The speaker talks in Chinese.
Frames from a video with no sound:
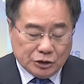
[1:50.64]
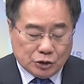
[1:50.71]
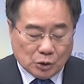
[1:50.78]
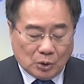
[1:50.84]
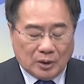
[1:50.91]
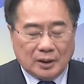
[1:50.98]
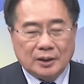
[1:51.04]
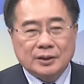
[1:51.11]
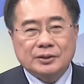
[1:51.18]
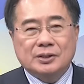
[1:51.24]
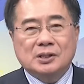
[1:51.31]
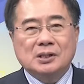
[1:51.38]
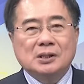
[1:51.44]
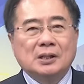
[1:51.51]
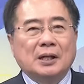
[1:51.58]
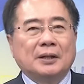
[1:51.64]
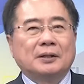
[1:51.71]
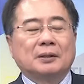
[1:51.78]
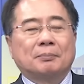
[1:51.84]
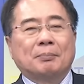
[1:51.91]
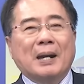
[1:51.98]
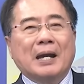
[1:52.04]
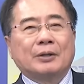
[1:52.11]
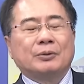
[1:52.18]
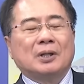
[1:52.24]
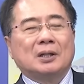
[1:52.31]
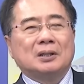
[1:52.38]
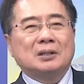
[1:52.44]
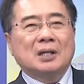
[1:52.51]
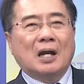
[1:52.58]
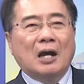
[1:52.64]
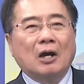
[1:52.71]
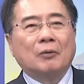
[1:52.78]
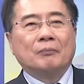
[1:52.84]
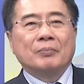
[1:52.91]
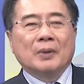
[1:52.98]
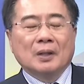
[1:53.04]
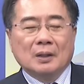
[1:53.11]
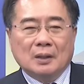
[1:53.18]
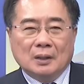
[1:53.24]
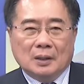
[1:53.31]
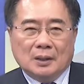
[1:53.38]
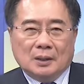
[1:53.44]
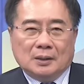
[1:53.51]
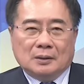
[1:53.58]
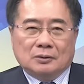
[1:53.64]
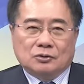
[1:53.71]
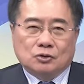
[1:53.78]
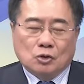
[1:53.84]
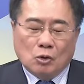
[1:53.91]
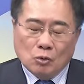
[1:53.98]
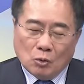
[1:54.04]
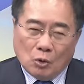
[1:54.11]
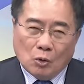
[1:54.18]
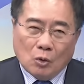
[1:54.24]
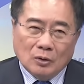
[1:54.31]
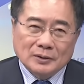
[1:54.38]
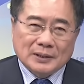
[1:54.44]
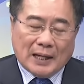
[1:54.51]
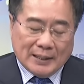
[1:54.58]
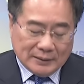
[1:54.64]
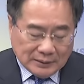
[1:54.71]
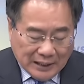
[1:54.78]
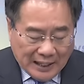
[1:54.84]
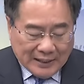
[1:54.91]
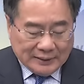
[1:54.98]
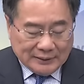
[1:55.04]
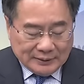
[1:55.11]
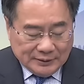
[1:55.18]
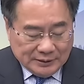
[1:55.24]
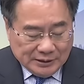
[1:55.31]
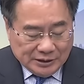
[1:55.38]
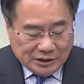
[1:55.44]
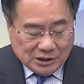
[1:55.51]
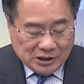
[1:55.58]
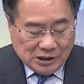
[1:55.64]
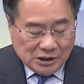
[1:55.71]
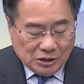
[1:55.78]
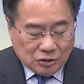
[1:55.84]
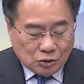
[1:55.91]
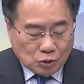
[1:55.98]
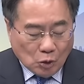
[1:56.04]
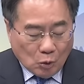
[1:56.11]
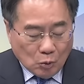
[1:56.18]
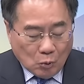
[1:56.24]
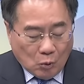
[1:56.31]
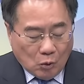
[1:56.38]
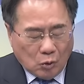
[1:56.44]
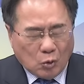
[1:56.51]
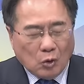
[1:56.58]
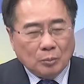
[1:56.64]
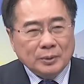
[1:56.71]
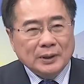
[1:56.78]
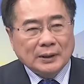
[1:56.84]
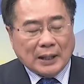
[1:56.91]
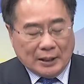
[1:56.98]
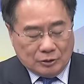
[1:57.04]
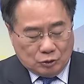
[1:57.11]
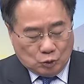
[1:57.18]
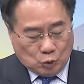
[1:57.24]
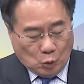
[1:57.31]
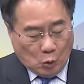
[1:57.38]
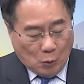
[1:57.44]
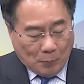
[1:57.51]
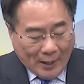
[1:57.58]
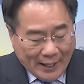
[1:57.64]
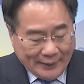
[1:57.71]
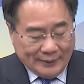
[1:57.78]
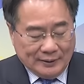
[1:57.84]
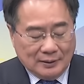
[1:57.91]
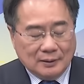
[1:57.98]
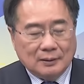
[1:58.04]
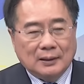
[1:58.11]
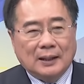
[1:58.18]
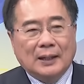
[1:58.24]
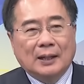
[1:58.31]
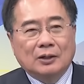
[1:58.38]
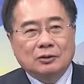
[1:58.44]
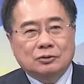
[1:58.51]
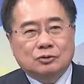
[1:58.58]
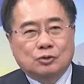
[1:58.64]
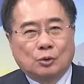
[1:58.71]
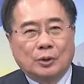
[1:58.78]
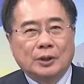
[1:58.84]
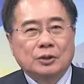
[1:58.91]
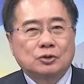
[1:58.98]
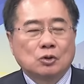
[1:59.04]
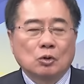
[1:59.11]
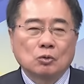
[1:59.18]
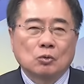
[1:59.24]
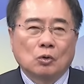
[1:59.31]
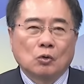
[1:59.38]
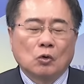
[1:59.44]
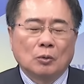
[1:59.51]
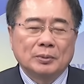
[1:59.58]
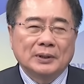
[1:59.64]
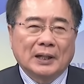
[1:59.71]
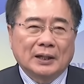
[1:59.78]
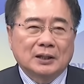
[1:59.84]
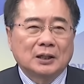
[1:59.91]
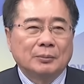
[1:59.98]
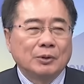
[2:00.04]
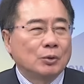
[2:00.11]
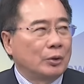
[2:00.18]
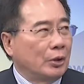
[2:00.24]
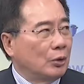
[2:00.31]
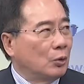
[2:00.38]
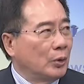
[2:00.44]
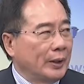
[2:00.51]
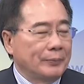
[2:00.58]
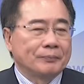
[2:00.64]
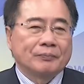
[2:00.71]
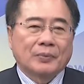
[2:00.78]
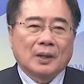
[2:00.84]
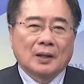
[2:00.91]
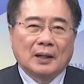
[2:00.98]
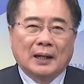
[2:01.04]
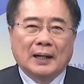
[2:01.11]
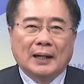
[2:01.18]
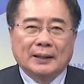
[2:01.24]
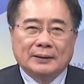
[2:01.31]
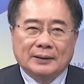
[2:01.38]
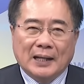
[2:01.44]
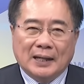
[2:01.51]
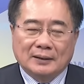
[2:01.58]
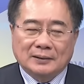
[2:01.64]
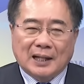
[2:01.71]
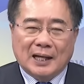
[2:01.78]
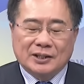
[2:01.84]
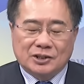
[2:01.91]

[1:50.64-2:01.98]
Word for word: 九二七年的八月一号。中国共产党以及中国国民党左派啊，所谓中国国民党革命委员会啊，两大